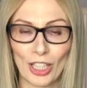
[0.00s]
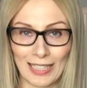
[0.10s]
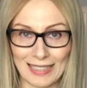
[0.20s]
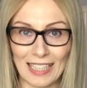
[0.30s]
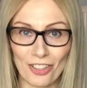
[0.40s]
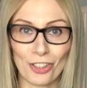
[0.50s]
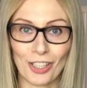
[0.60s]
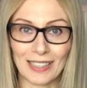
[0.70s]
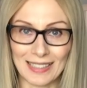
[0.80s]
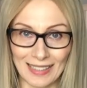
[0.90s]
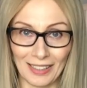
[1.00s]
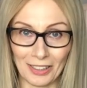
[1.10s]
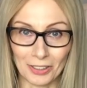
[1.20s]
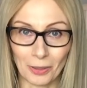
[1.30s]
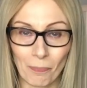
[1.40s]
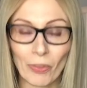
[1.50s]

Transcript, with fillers: zacznie za nas.